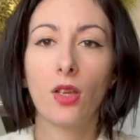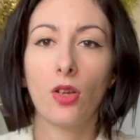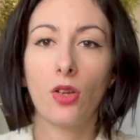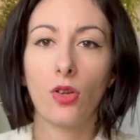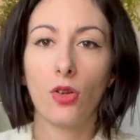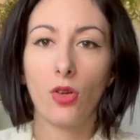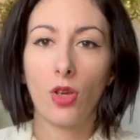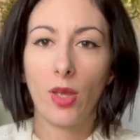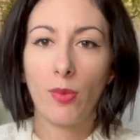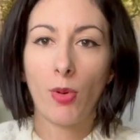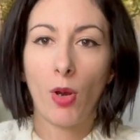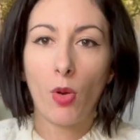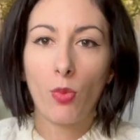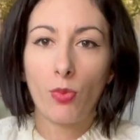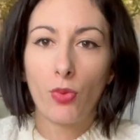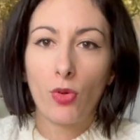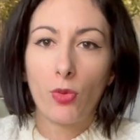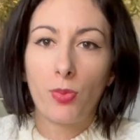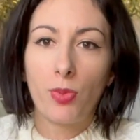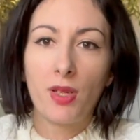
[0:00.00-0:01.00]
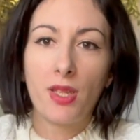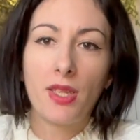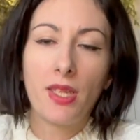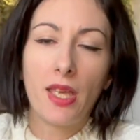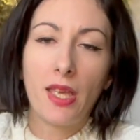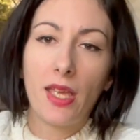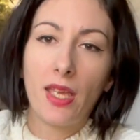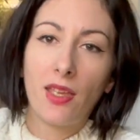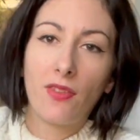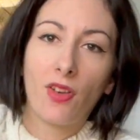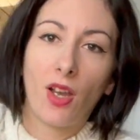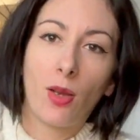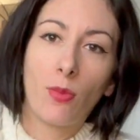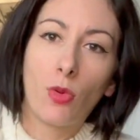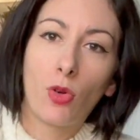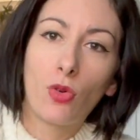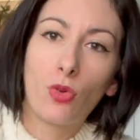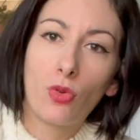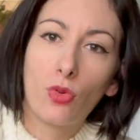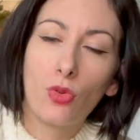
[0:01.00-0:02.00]
et eh ben on peut le plier et
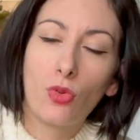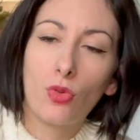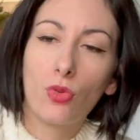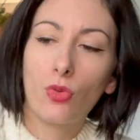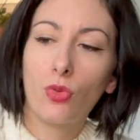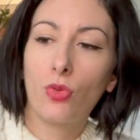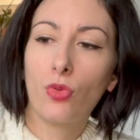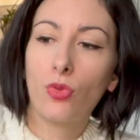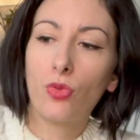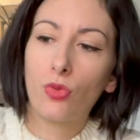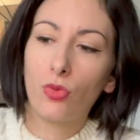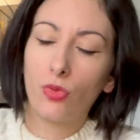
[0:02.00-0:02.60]
vraiment le,